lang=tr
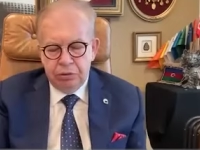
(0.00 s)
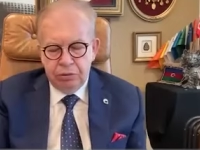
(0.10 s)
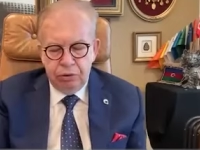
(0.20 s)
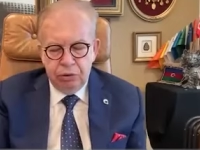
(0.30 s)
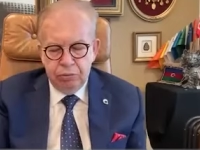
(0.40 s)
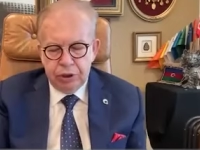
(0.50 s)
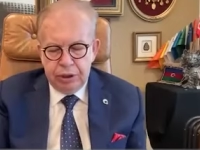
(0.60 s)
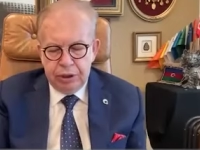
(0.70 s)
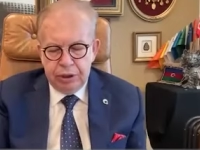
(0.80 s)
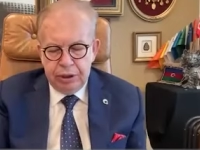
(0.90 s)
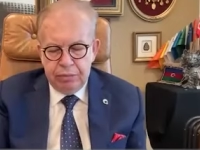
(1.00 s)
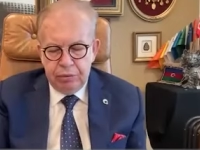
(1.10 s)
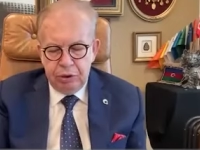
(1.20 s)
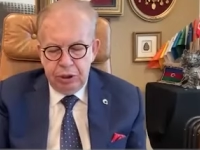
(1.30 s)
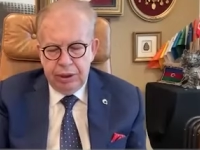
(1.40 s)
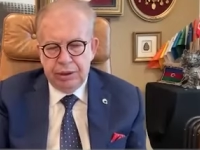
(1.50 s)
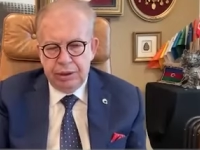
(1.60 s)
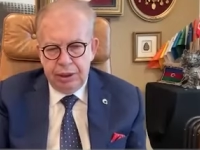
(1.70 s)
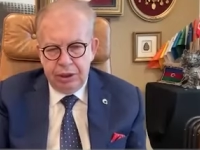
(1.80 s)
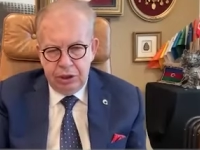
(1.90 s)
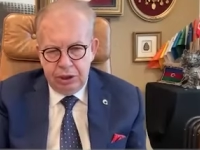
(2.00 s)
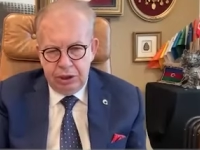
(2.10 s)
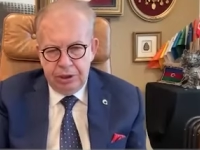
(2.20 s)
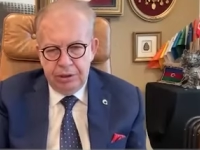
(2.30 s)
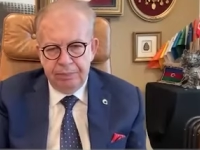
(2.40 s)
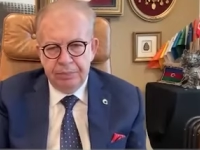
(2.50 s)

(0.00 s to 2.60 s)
Gördüğümüz kadarıyla bu hayata geçirildi.